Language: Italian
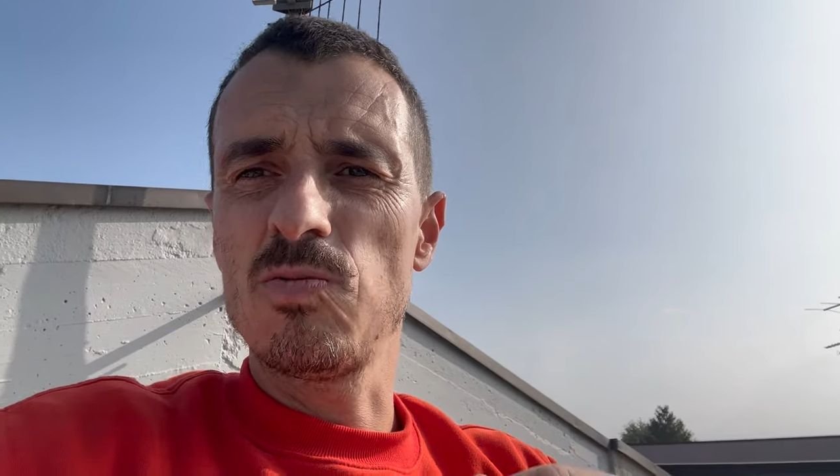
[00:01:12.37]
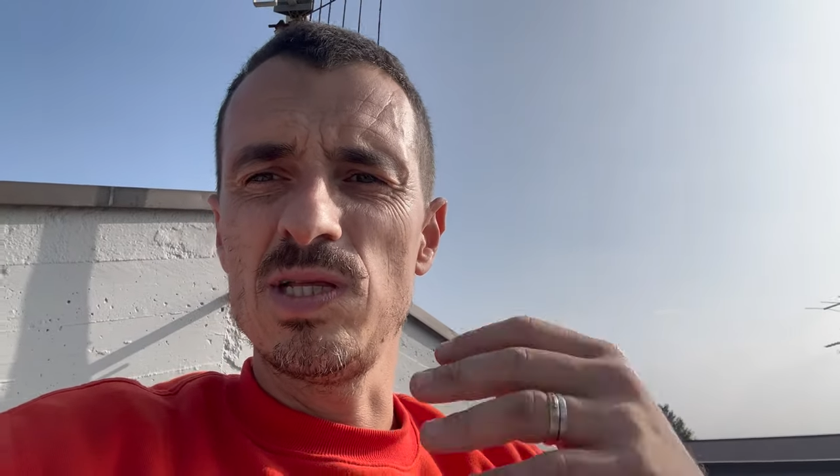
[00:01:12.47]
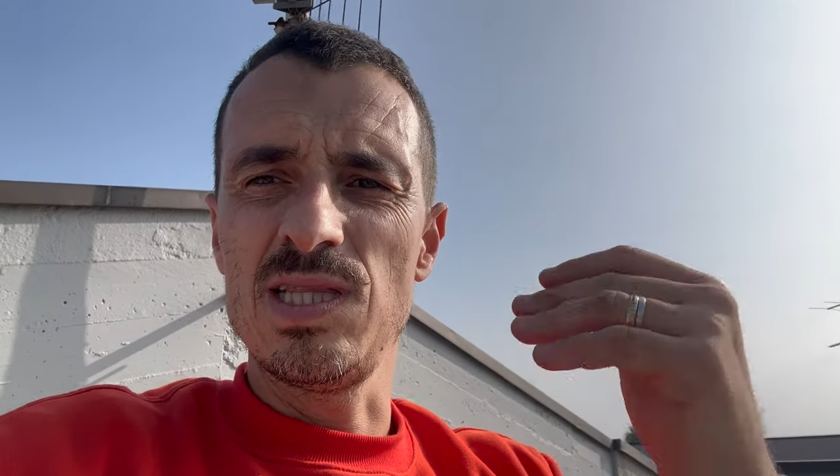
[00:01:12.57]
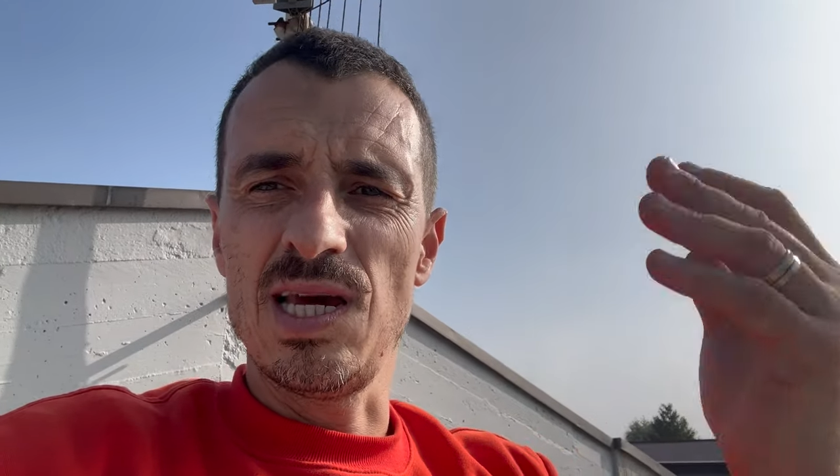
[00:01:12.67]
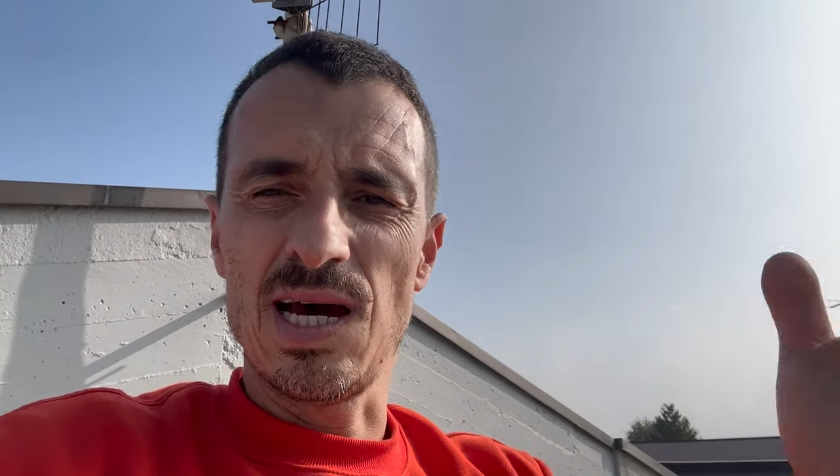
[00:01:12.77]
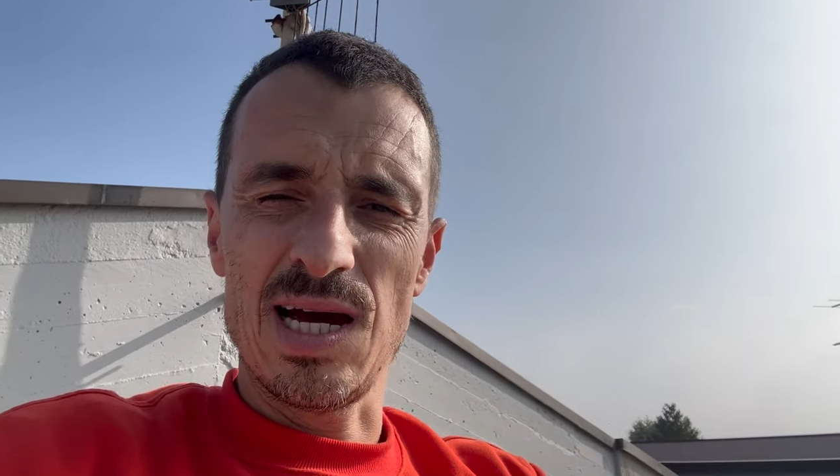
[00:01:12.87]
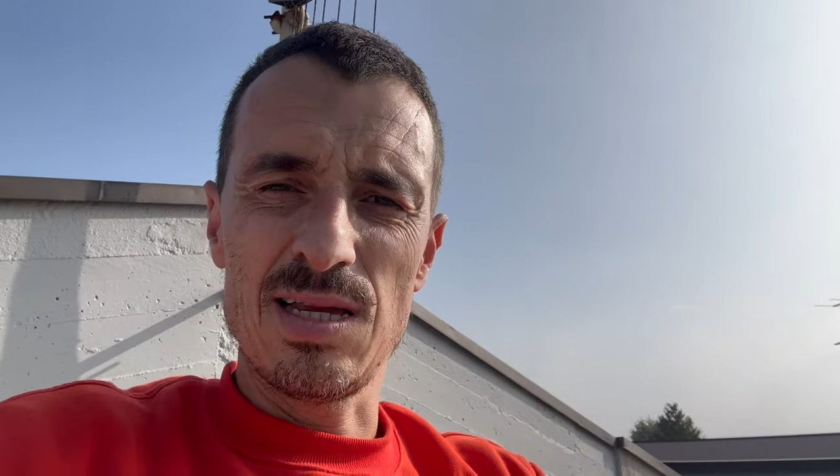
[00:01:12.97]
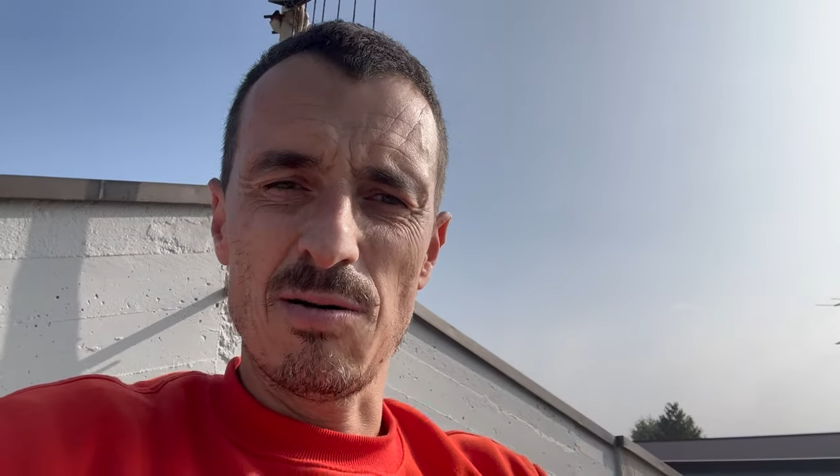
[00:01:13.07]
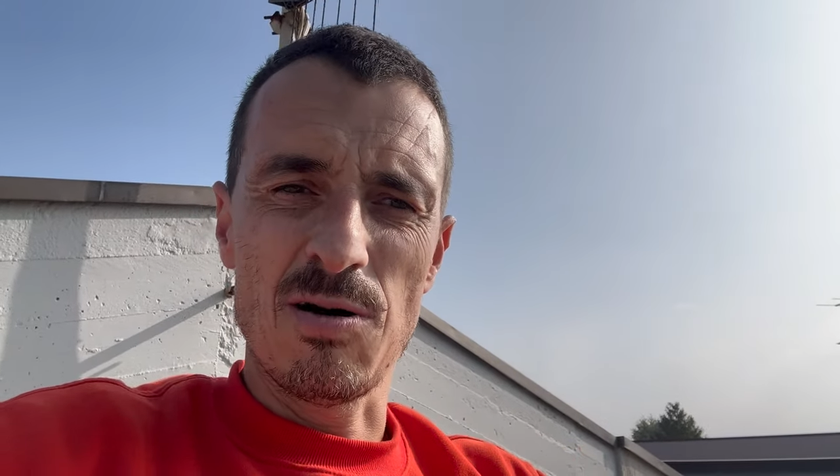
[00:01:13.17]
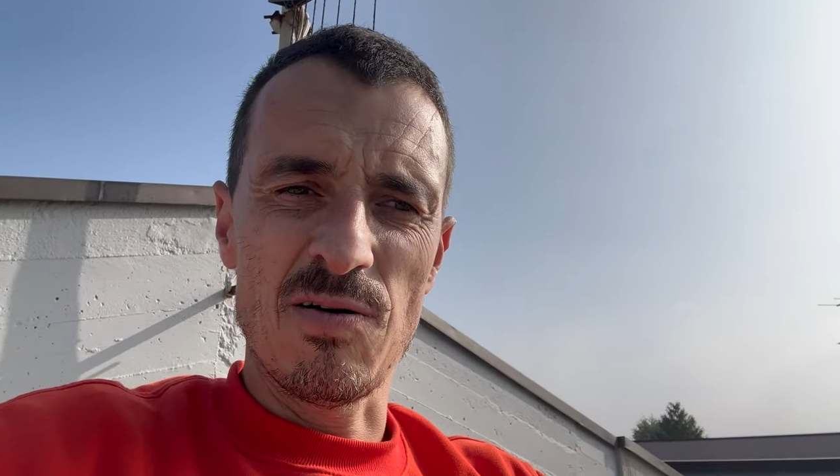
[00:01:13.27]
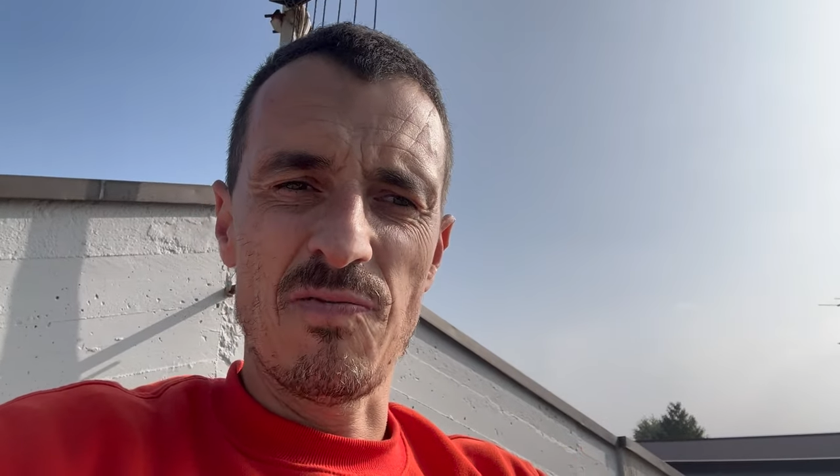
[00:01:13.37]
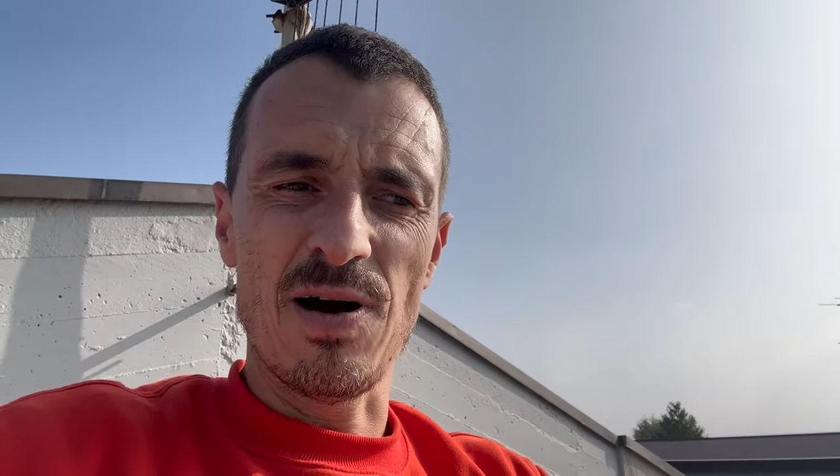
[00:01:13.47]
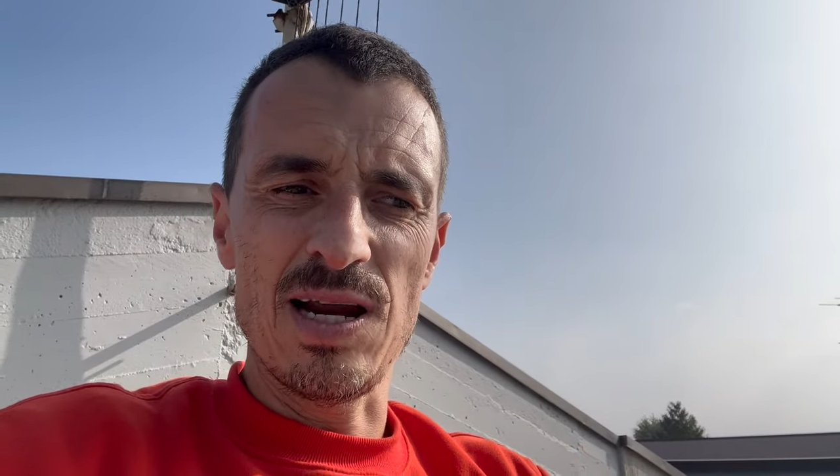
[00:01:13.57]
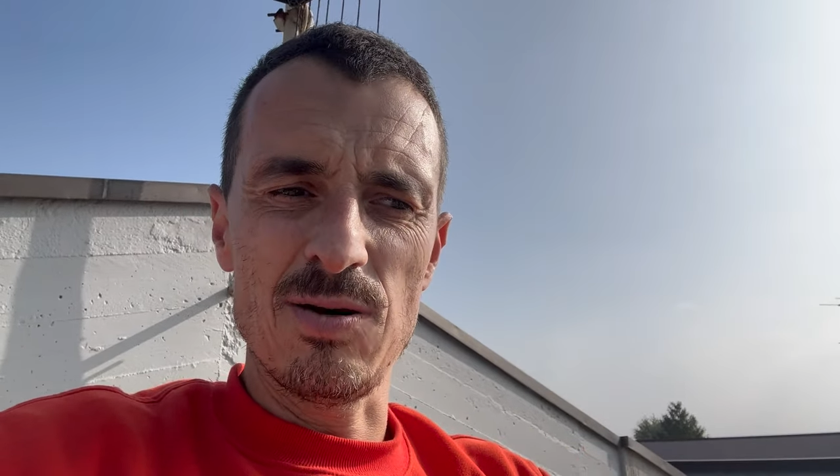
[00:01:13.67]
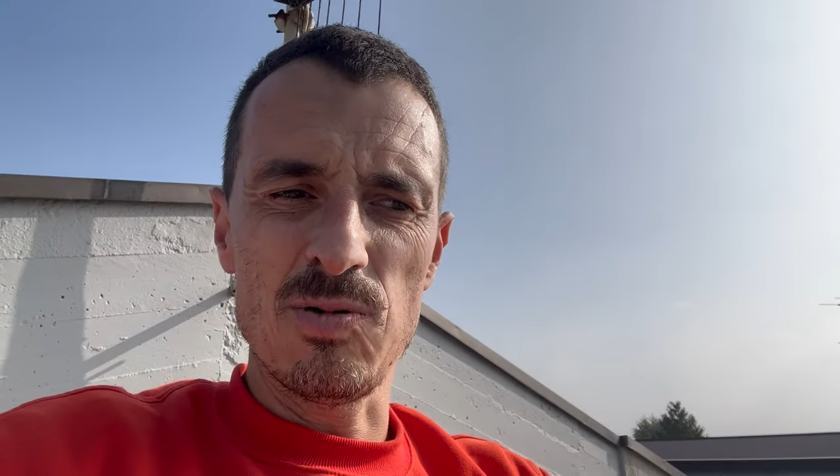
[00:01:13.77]
quindi andiamo a
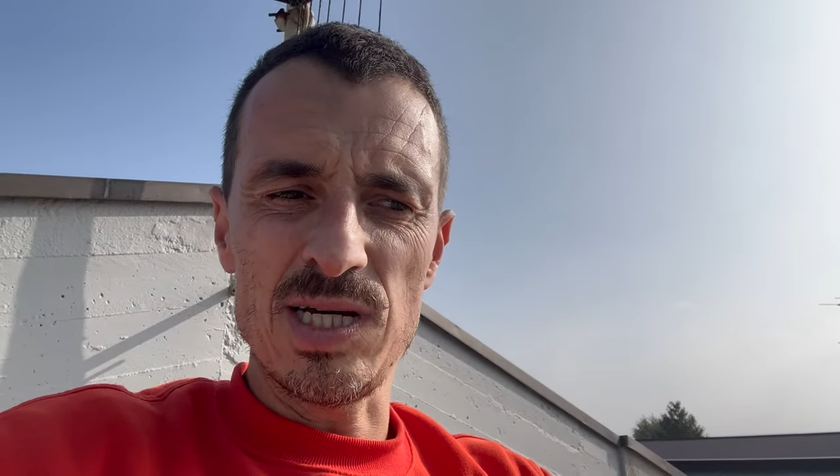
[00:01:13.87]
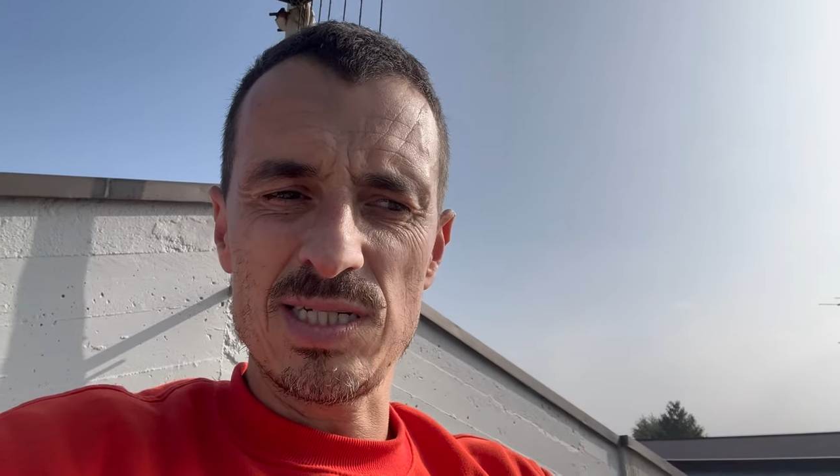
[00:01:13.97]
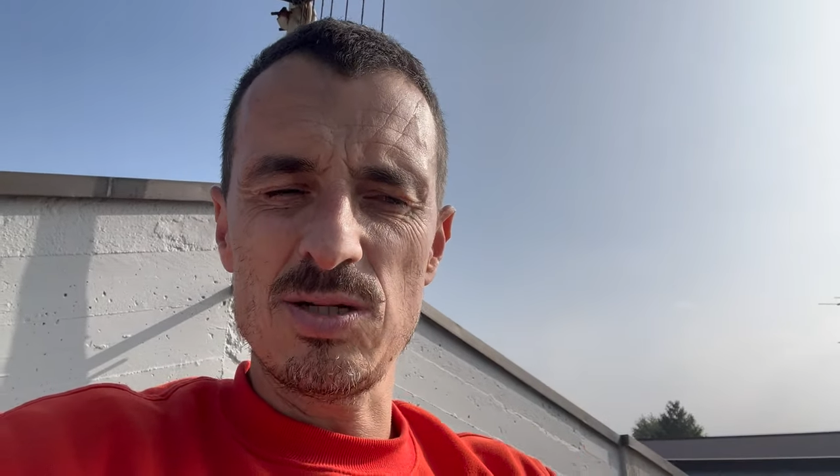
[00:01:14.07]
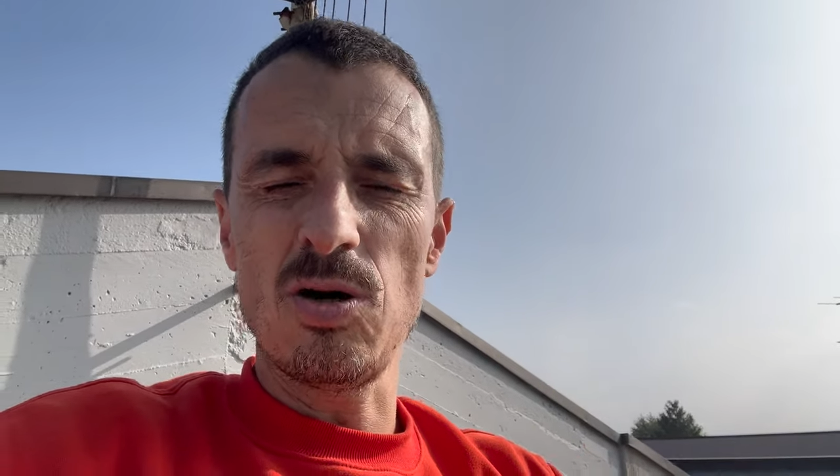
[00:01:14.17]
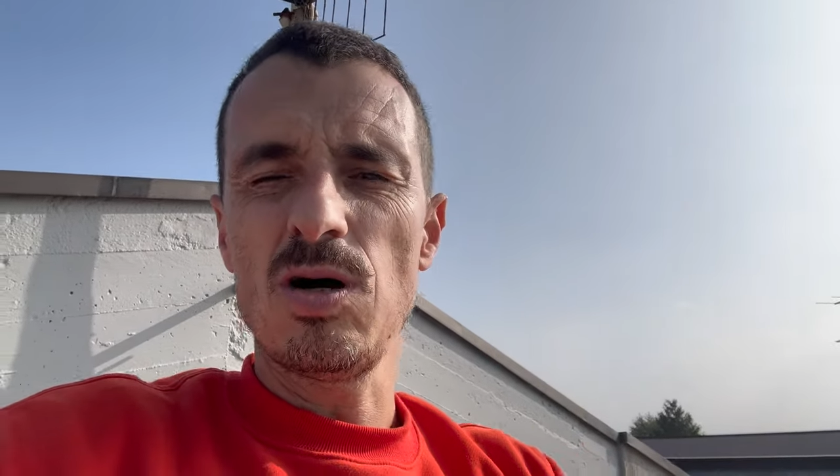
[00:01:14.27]
fare questo